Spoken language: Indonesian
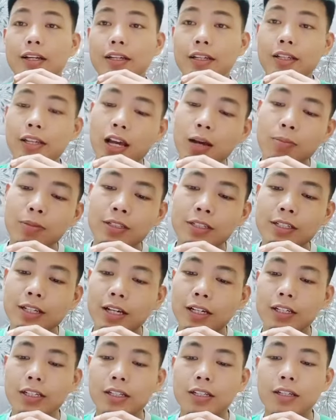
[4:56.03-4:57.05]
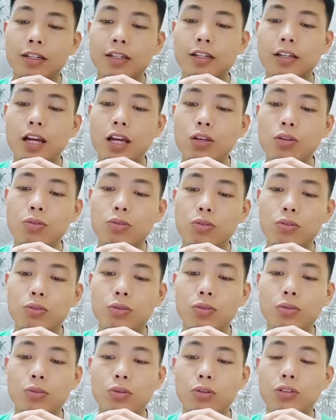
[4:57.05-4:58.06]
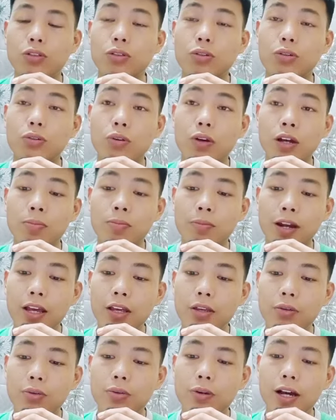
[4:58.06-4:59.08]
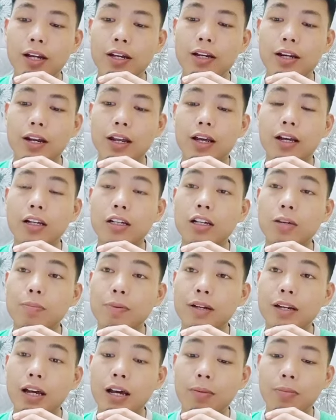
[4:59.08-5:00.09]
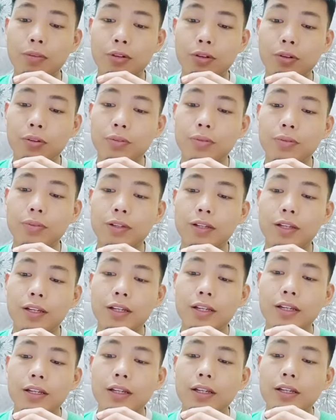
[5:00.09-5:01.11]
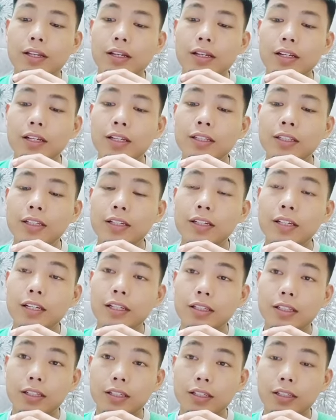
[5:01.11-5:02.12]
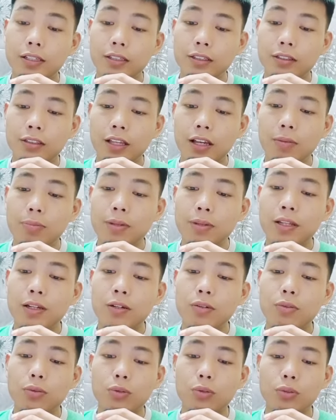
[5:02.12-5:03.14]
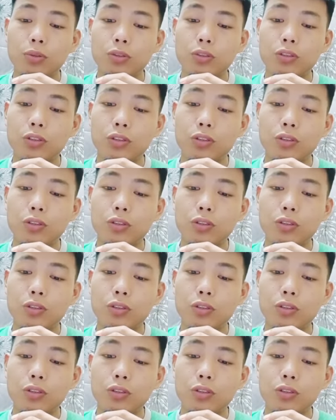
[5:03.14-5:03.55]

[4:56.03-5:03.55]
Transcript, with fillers: yang menjadi kayu ukur sokongan Melayu adalah kepada AMNO, integriti, tabir, urus,